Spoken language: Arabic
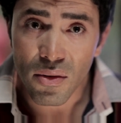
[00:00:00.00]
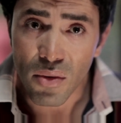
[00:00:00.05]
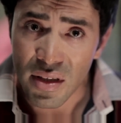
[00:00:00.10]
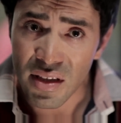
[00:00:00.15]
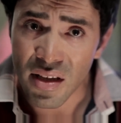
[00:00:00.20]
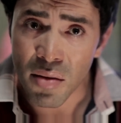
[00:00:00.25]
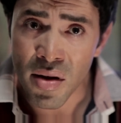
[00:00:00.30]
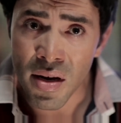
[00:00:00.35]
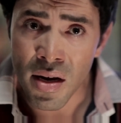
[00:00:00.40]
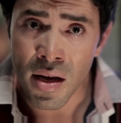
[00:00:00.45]

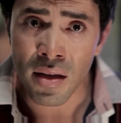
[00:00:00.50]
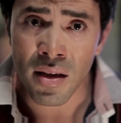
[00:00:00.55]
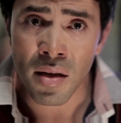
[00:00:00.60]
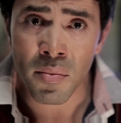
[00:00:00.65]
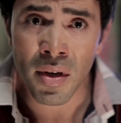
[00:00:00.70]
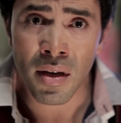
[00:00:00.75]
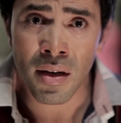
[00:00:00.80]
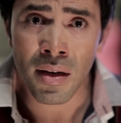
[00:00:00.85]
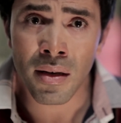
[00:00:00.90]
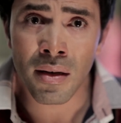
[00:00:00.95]
وانت بني
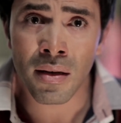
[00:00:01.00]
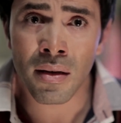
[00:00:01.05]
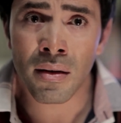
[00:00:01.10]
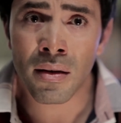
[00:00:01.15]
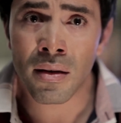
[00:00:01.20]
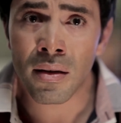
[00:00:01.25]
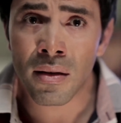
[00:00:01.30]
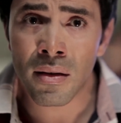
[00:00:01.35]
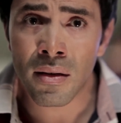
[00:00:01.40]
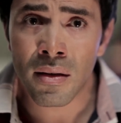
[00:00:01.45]
ادم اخي
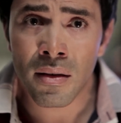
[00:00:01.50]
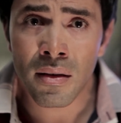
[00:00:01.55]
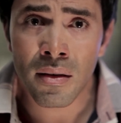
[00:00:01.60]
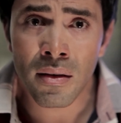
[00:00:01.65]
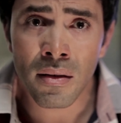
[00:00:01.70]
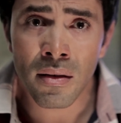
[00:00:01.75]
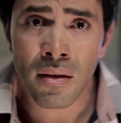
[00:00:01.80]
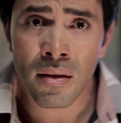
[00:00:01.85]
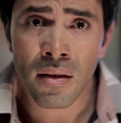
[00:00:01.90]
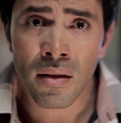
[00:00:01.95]

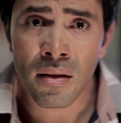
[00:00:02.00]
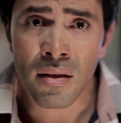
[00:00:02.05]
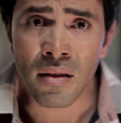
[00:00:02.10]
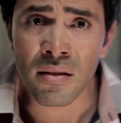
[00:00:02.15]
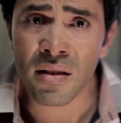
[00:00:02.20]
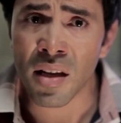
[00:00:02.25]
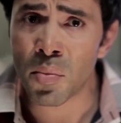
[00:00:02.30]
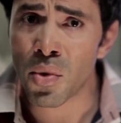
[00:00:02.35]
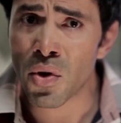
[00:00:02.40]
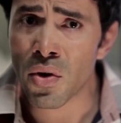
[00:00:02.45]
ده
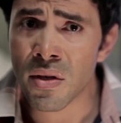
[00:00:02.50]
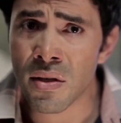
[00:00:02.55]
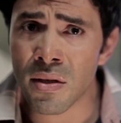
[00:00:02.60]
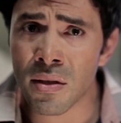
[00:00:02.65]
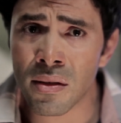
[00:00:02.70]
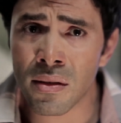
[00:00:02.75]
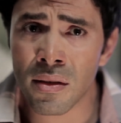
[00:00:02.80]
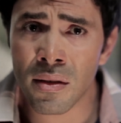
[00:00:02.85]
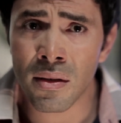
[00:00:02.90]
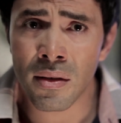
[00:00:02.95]
انت
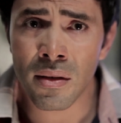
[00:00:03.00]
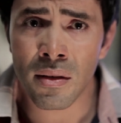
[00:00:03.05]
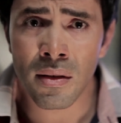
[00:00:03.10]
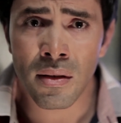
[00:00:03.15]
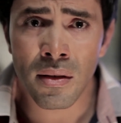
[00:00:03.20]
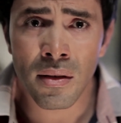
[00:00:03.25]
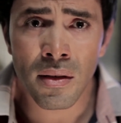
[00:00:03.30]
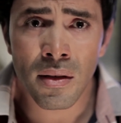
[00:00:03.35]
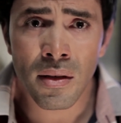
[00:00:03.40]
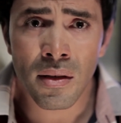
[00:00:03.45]
برص
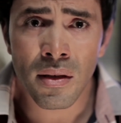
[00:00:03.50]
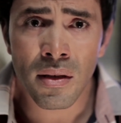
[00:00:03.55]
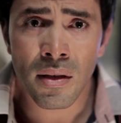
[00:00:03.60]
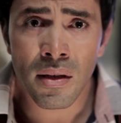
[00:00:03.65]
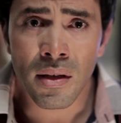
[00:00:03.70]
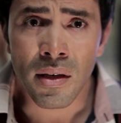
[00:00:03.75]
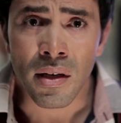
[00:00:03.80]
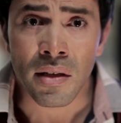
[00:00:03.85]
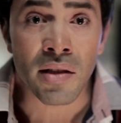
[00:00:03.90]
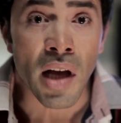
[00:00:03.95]

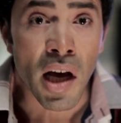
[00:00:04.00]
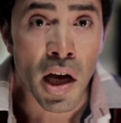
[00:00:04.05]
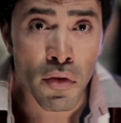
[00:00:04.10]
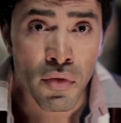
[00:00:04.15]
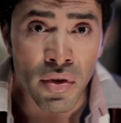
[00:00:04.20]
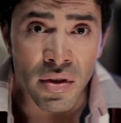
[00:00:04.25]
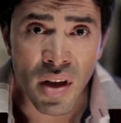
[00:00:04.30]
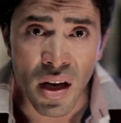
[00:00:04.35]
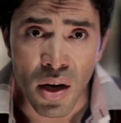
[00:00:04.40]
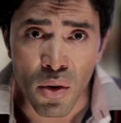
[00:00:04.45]
انت
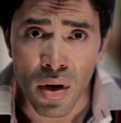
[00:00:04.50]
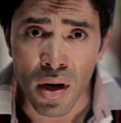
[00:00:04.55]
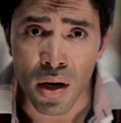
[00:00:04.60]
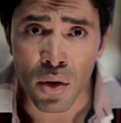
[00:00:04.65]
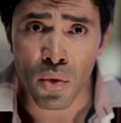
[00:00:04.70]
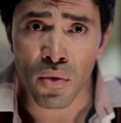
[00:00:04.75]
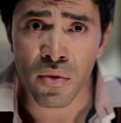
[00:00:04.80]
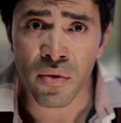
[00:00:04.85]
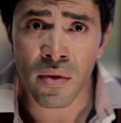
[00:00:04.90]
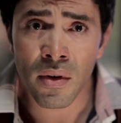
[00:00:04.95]
عارف انت لو
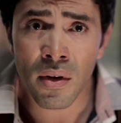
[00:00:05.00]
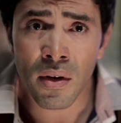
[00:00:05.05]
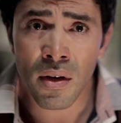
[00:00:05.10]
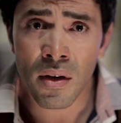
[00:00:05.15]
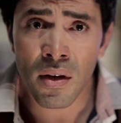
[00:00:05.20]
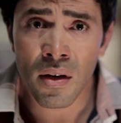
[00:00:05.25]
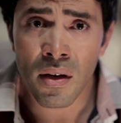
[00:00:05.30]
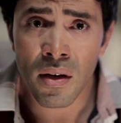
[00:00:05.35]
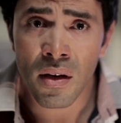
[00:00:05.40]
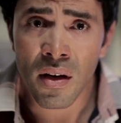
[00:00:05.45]
خروف
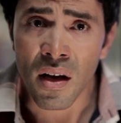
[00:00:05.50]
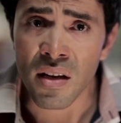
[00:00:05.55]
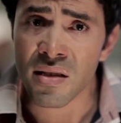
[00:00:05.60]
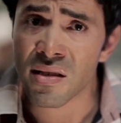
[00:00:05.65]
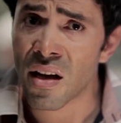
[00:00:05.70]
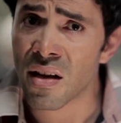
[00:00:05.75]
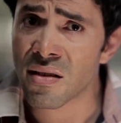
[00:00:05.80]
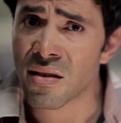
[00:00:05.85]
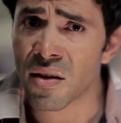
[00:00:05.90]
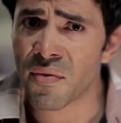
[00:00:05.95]

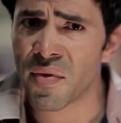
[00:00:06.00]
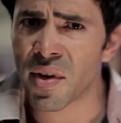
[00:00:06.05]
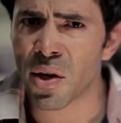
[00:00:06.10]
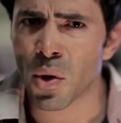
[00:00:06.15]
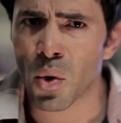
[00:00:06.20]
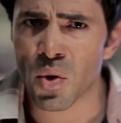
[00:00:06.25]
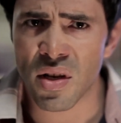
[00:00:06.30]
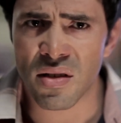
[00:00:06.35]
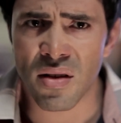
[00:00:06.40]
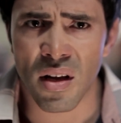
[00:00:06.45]
استخسر فيك
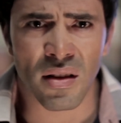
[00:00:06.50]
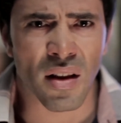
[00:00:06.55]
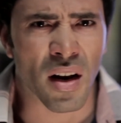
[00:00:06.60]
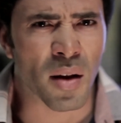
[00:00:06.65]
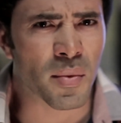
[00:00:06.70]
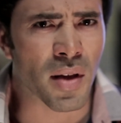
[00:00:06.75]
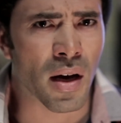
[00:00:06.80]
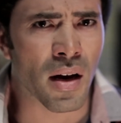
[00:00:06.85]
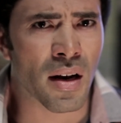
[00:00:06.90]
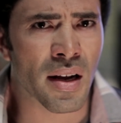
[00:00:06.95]
الرصاصه اللي
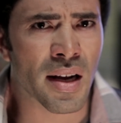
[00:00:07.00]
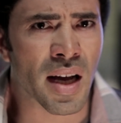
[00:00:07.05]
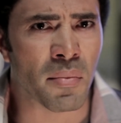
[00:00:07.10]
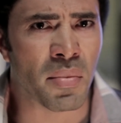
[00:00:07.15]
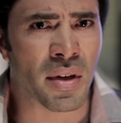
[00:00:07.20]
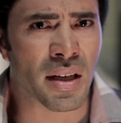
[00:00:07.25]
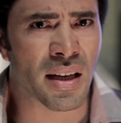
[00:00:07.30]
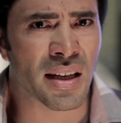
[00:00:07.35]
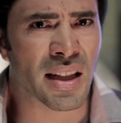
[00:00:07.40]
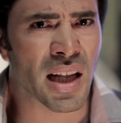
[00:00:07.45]
ضربتها لك
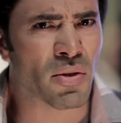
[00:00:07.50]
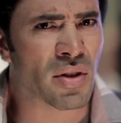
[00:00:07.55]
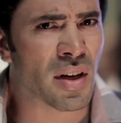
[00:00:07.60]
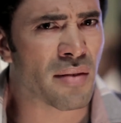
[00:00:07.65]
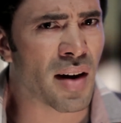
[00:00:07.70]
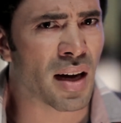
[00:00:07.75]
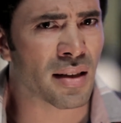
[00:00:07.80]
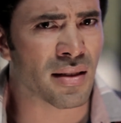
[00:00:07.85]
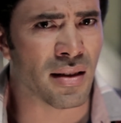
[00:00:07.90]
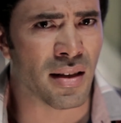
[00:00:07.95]
قبل كده
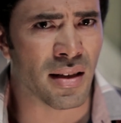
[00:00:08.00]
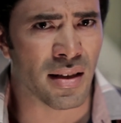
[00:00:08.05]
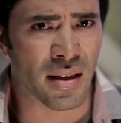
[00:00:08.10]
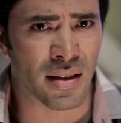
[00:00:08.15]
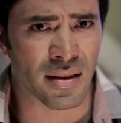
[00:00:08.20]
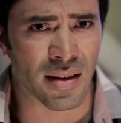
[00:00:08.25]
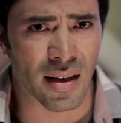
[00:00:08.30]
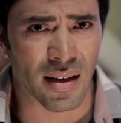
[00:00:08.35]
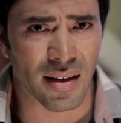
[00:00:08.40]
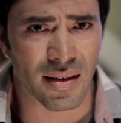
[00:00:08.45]
ودفعت
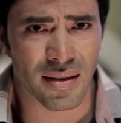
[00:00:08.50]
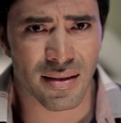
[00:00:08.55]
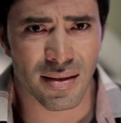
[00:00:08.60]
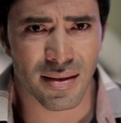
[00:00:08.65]
ديتها